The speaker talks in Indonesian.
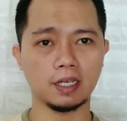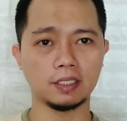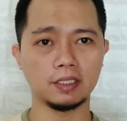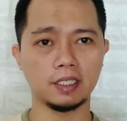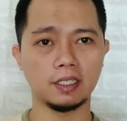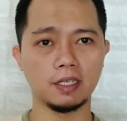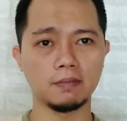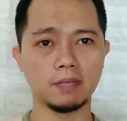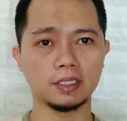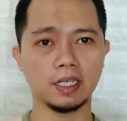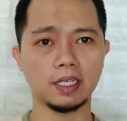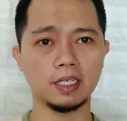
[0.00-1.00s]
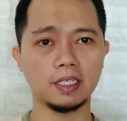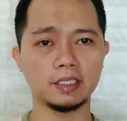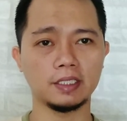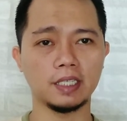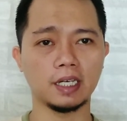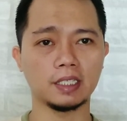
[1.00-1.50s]
kerja dalam bahasa
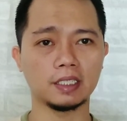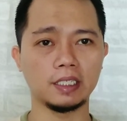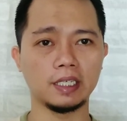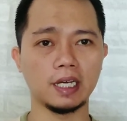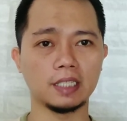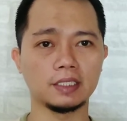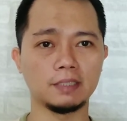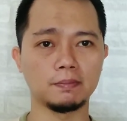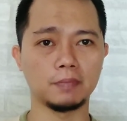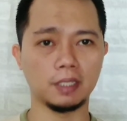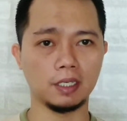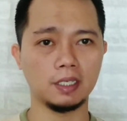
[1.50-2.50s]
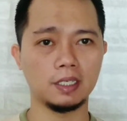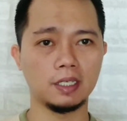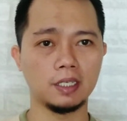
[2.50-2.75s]
Inggris yang terlihat simple,